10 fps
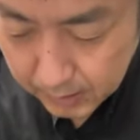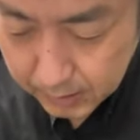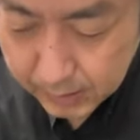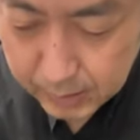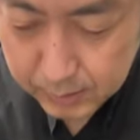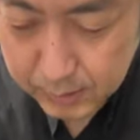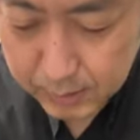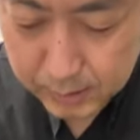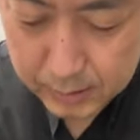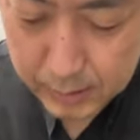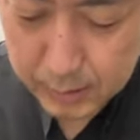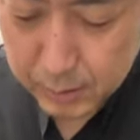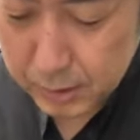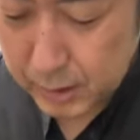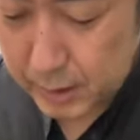長いやつはね最
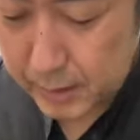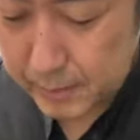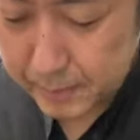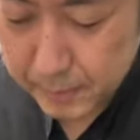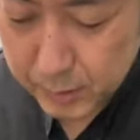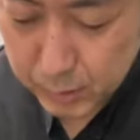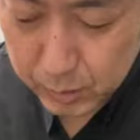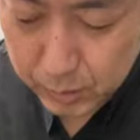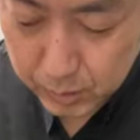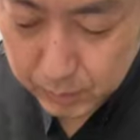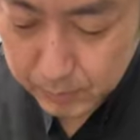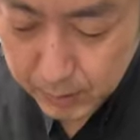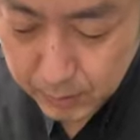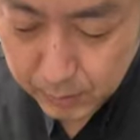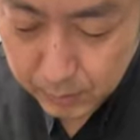後にねちょっと
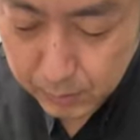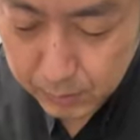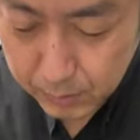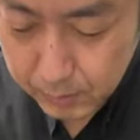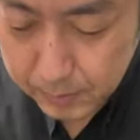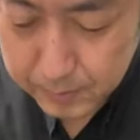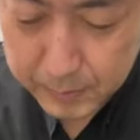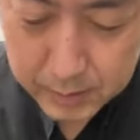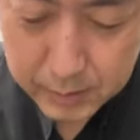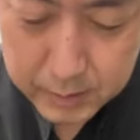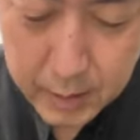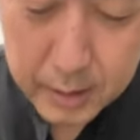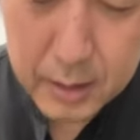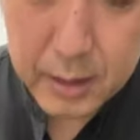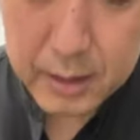あのー、
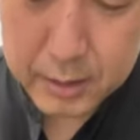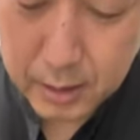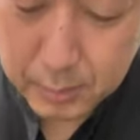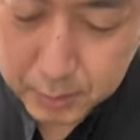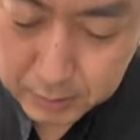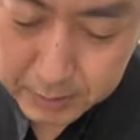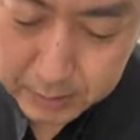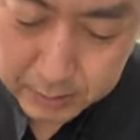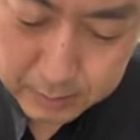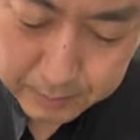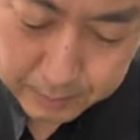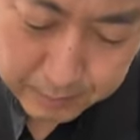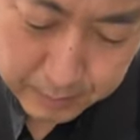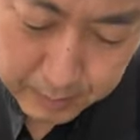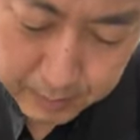剪定したりもします
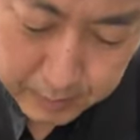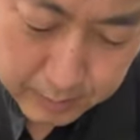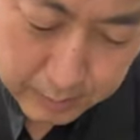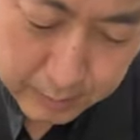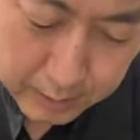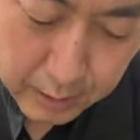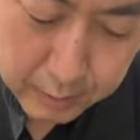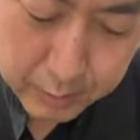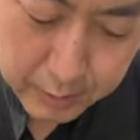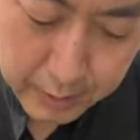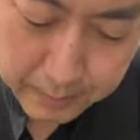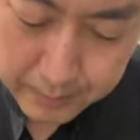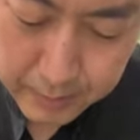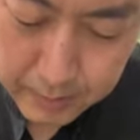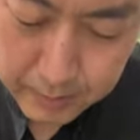四角をね
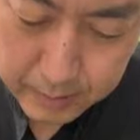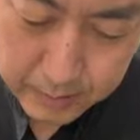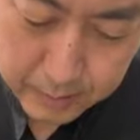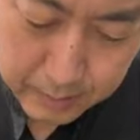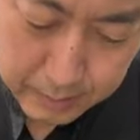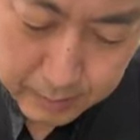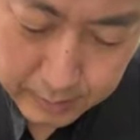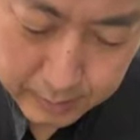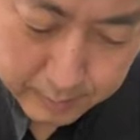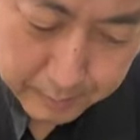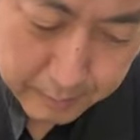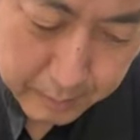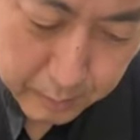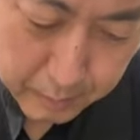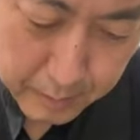はい
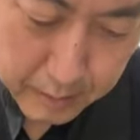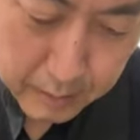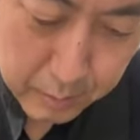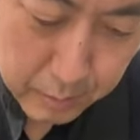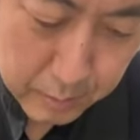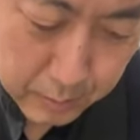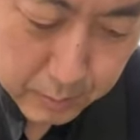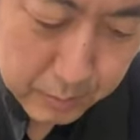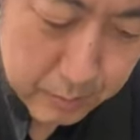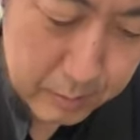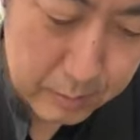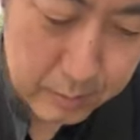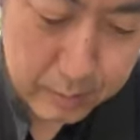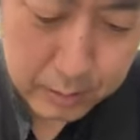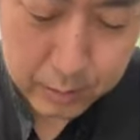あのパリの
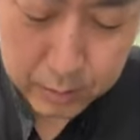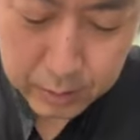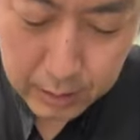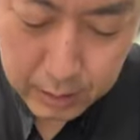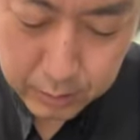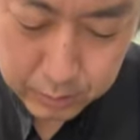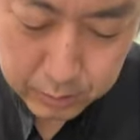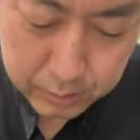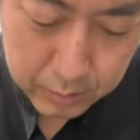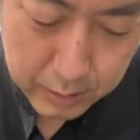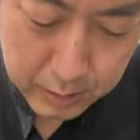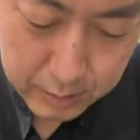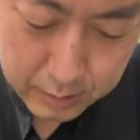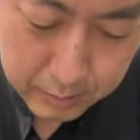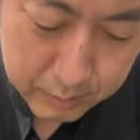あの街路樹のね
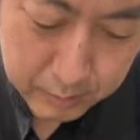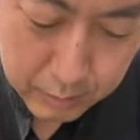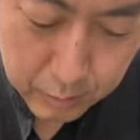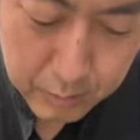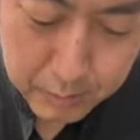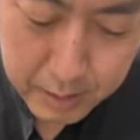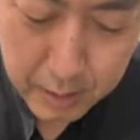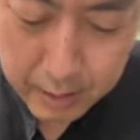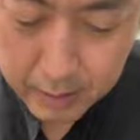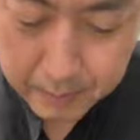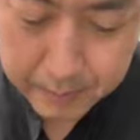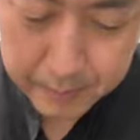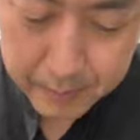植え込みみたいな